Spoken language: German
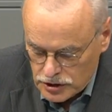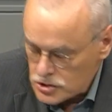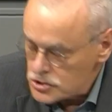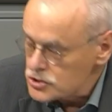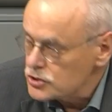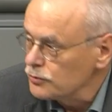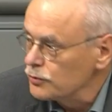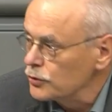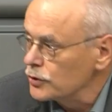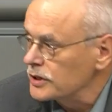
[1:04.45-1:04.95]

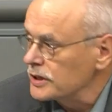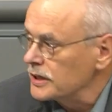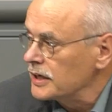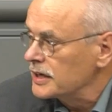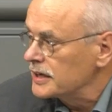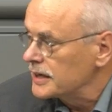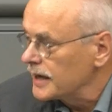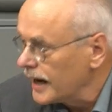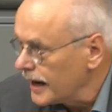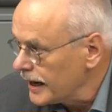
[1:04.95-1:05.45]
Sie
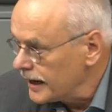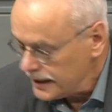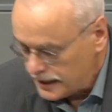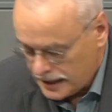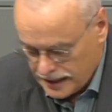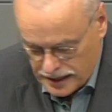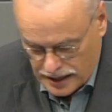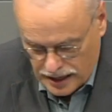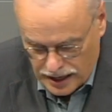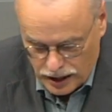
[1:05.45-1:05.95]
würden
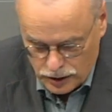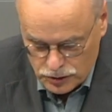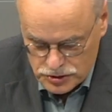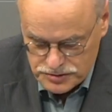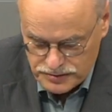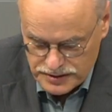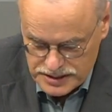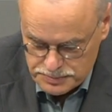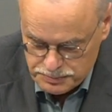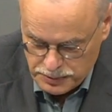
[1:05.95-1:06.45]
keine
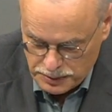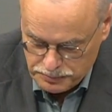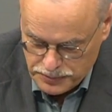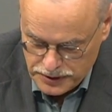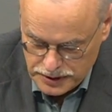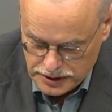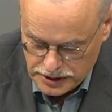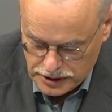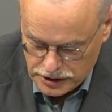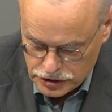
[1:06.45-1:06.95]

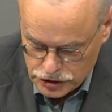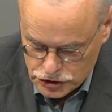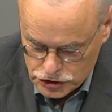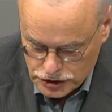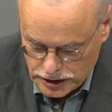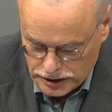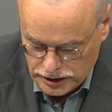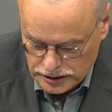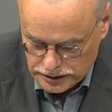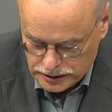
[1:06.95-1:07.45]
Ausweispapiere
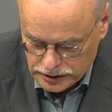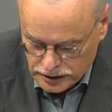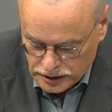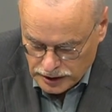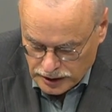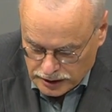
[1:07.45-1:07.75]
erstellen,